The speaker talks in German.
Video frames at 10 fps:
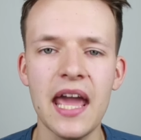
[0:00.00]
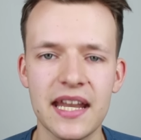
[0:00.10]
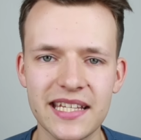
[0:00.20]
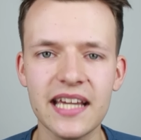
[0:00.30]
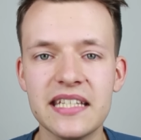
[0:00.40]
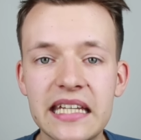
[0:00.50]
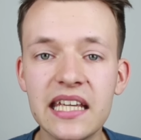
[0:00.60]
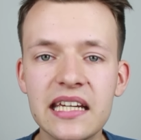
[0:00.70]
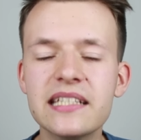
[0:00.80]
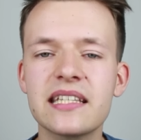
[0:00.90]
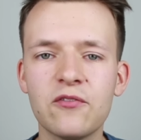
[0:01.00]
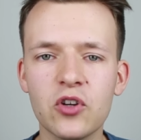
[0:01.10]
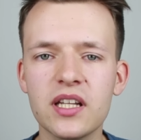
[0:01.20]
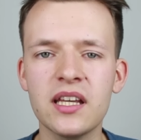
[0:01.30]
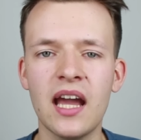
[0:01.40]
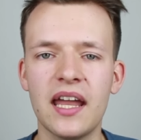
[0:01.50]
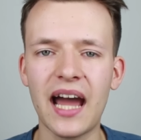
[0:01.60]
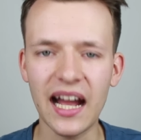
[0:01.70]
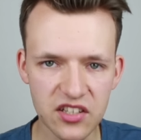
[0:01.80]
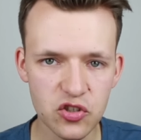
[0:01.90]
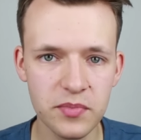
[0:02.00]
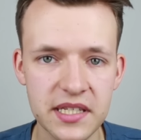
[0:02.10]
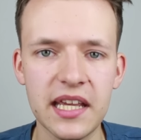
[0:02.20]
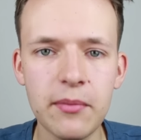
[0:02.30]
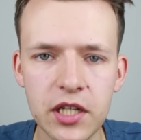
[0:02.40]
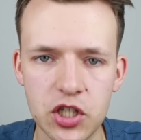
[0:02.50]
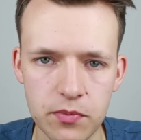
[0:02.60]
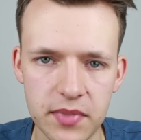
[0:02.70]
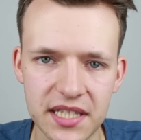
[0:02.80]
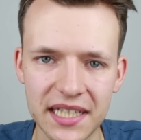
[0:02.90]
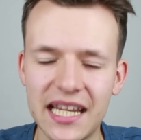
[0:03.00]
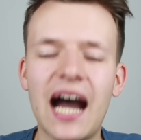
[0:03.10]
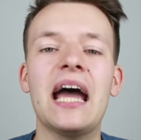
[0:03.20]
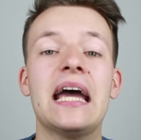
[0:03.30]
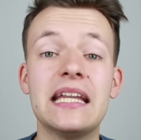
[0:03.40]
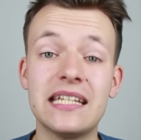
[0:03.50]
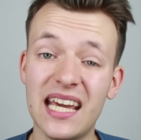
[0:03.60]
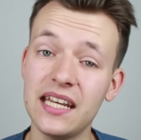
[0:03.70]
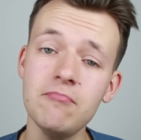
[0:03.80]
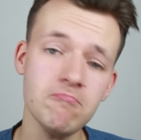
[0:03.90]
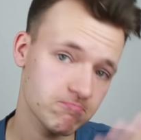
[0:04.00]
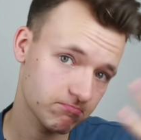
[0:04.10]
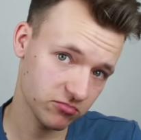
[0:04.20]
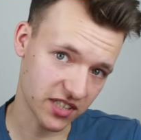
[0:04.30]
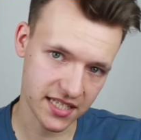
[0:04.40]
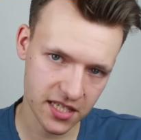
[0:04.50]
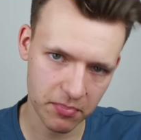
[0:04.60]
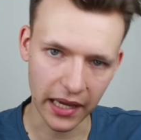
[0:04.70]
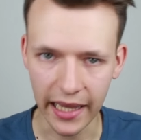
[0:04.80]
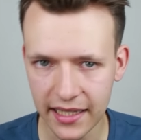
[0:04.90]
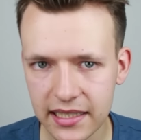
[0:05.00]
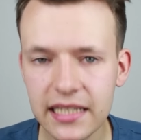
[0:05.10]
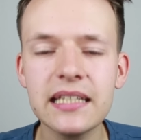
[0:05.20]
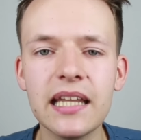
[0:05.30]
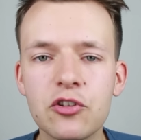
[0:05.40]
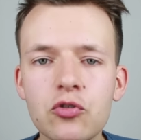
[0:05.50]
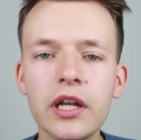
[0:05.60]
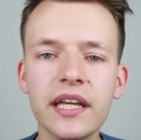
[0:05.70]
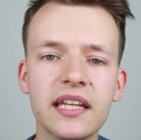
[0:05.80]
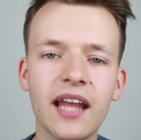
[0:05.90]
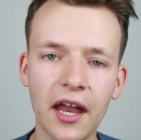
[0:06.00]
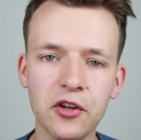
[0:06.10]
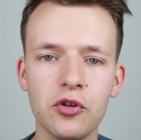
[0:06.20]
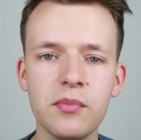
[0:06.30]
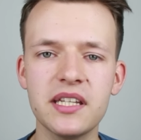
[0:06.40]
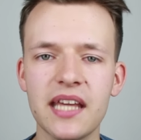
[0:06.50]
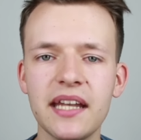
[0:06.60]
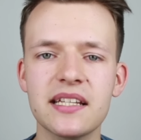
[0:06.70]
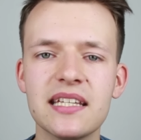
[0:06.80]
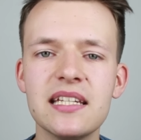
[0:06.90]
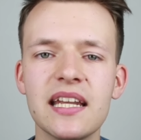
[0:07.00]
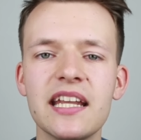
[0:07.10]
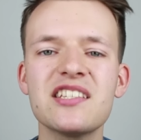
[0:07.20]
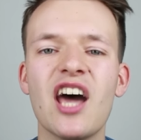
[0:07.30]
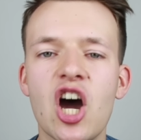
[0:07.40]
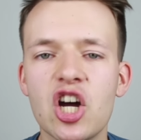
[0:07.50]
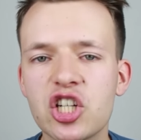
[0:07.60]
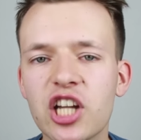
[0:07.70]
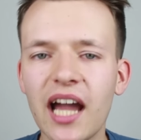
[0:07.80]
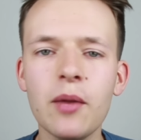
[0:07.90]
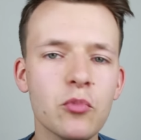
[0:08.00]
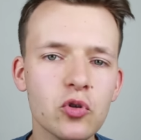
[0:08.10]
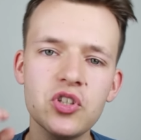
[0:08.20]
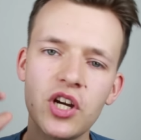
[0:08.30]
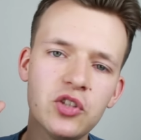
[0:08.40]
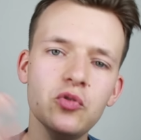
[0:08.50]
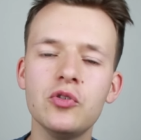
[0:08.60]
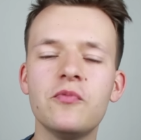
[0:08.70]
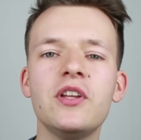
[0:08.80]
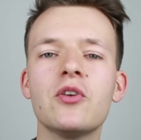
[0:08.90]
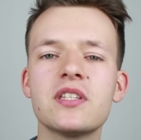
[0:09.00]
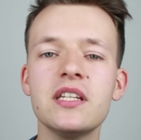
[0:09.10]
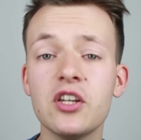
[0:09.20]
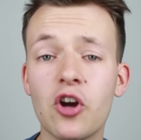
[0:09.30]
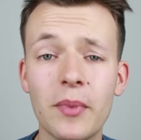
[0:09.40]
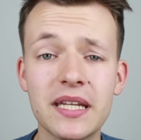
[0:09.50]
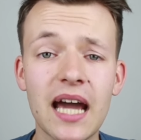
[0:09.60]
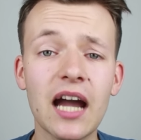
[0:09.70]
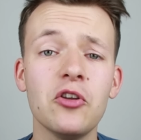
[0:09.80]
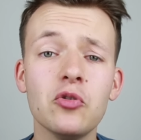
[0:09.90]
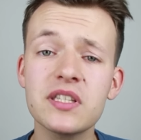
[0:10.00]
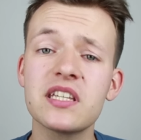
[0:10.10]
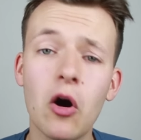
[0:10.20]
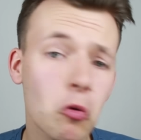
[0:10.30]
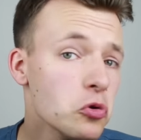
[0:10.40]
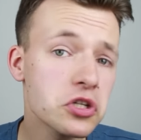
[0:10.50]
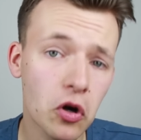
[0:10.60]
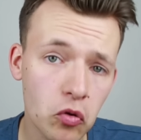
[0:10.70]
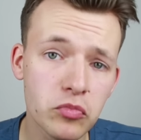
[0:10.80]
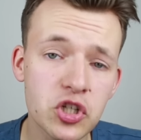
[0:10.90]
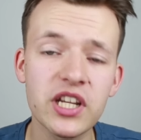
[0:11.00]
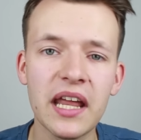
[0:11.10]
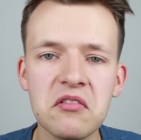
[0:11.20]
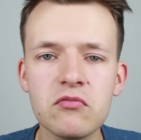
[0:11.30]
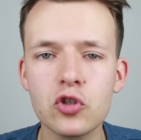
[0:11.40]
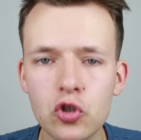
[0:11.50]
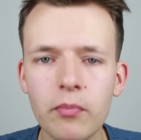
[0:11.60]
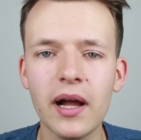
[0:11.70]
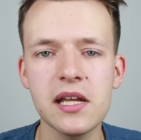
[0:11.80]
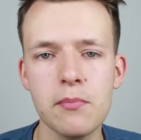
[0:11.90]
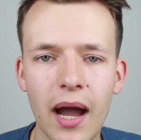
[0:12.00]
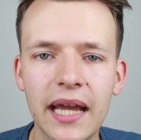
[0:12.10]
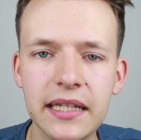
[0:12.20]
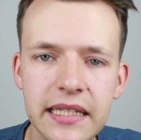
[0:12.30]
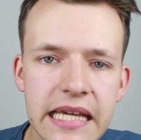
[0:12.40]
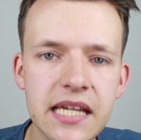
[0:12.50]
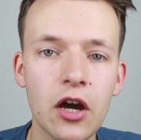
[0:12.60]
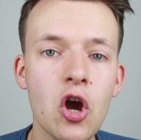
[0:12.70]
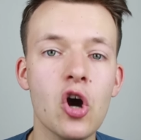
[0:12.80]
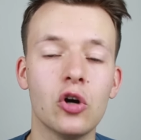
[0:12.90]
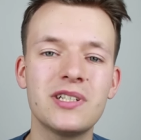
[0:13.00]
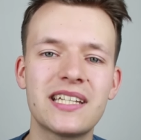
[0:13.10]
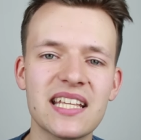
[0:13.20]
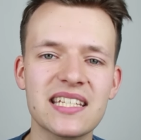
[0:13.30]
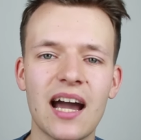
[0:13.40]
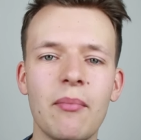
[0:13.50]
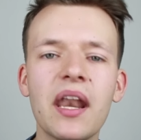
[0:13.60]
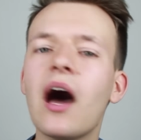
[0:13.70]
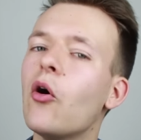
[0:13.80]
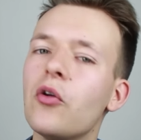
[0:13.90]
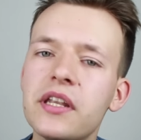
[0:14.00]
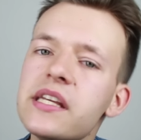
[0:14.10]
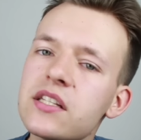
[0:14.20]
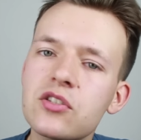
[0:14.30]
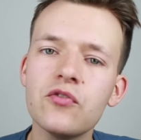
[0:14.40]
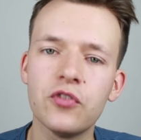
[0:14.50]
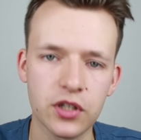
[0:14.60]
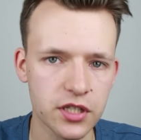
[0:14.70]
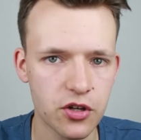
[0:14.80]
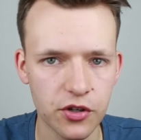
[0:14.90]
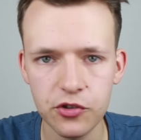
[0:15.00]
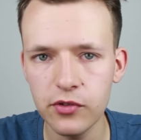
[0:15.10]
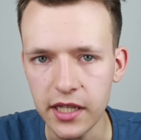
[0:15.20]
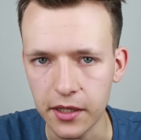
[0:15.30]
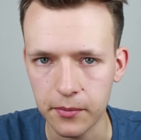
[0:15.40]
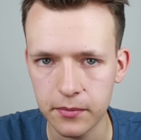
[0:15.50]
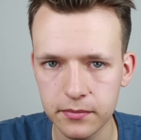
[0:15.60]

Das heißt, hier ist wirklich eine Angst ums Image ein bisschen da. Denn, und das ist berechtigt, natürlich in der Anonymität des Internets schreiben unter YouTube-Videos in die Kommentare Nutzer unter Umständen schon mal gemeine Dinge. Und das kann man auch nicht so wirklich kontrollieren.